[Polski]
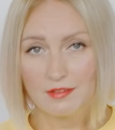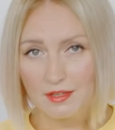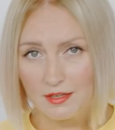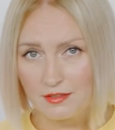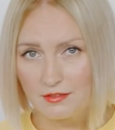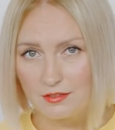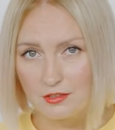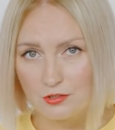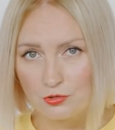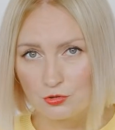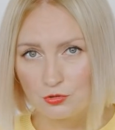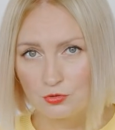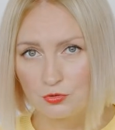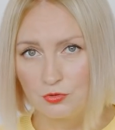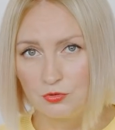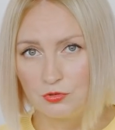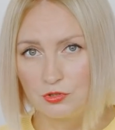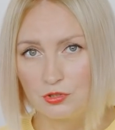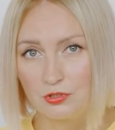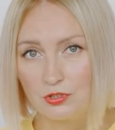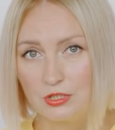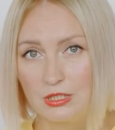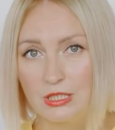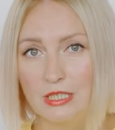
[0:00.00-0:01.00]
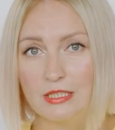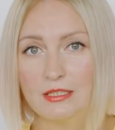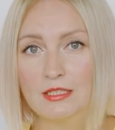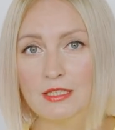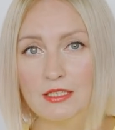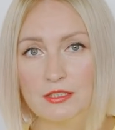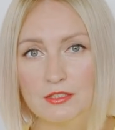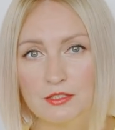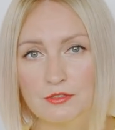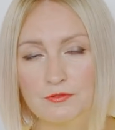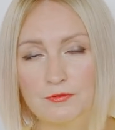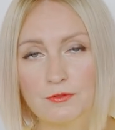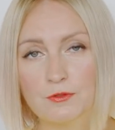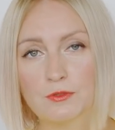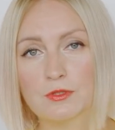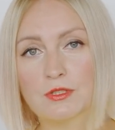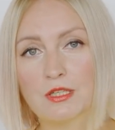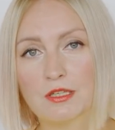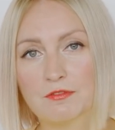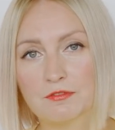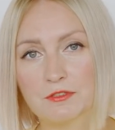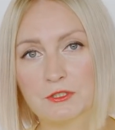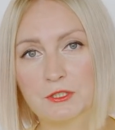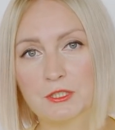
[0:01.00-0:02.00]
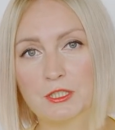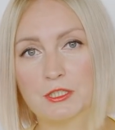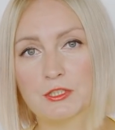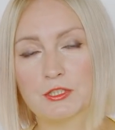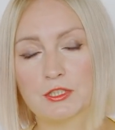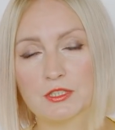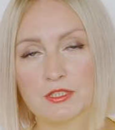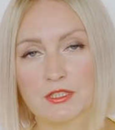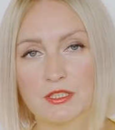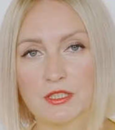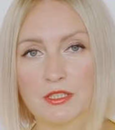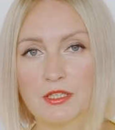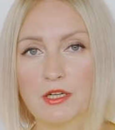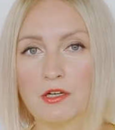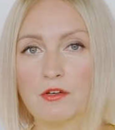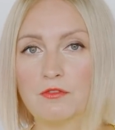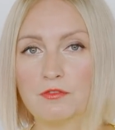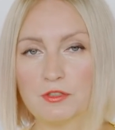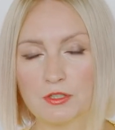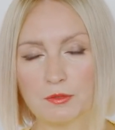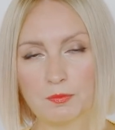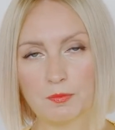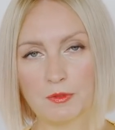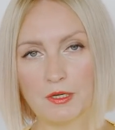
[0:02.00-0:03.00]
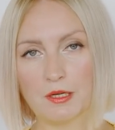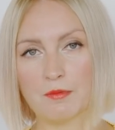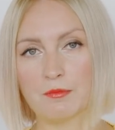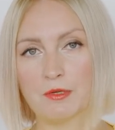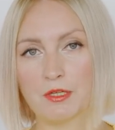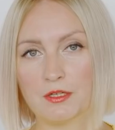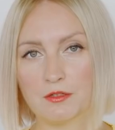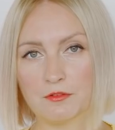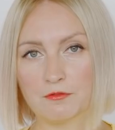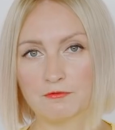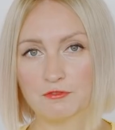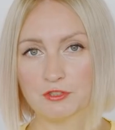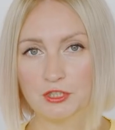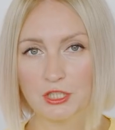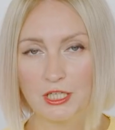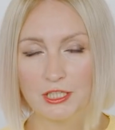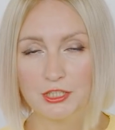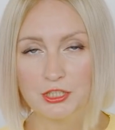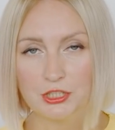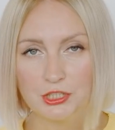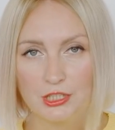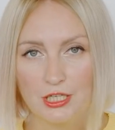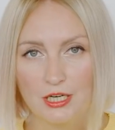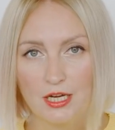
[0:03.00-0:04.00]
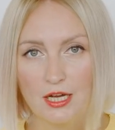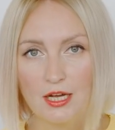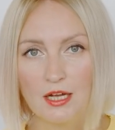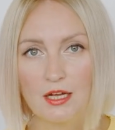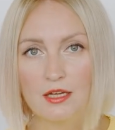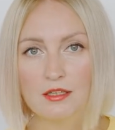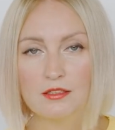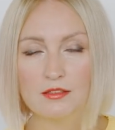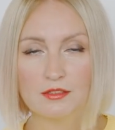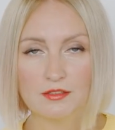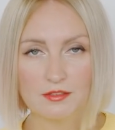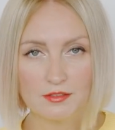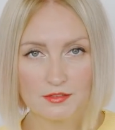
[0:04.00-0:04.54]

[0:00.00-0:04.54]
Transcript: Ten tytuł to jedna z dwóch najważniejszych serialowych premier września.